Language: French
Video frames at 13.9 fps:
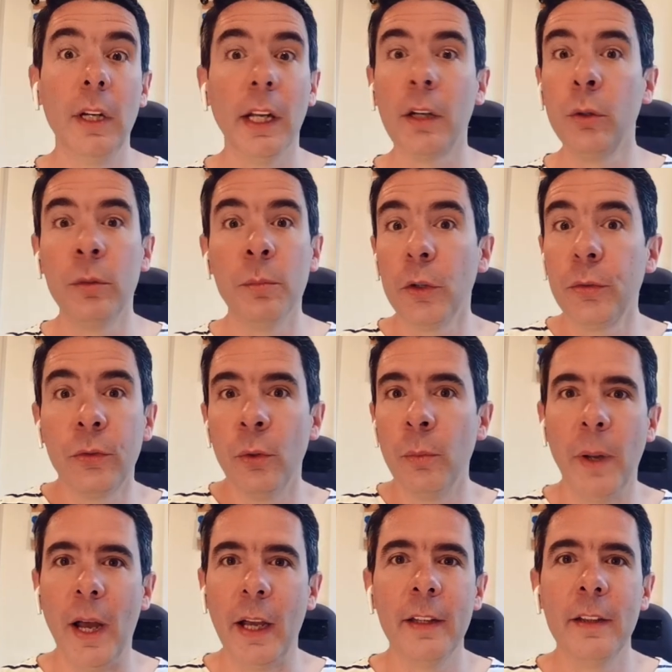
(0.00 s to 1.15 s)
Donc les recrutements ne se sont
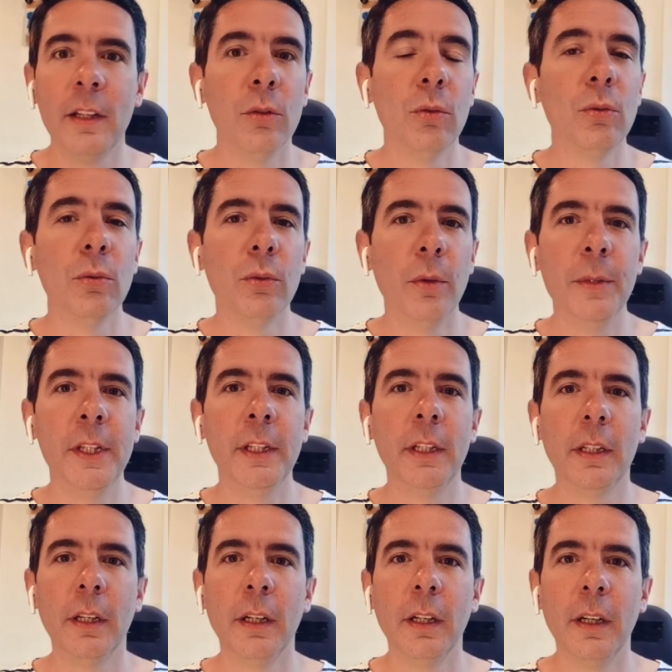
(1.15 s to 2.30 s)
pas arrêtés du tout,
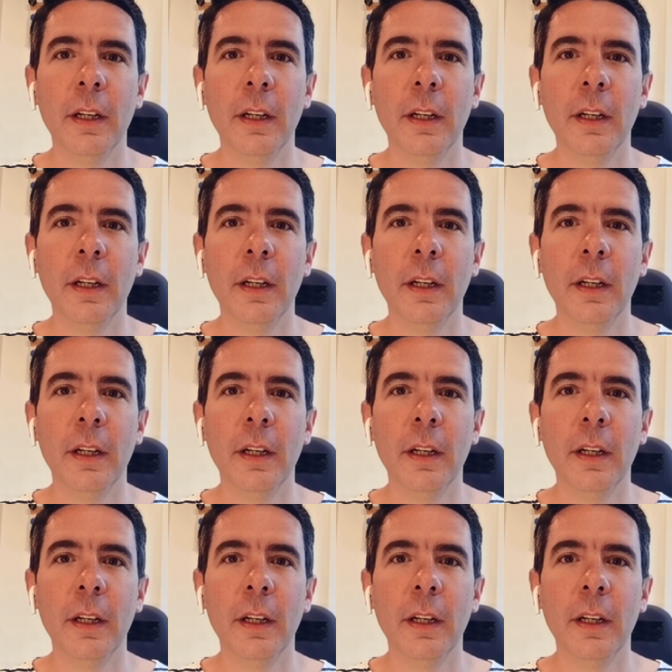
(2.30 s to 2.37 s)
Dominique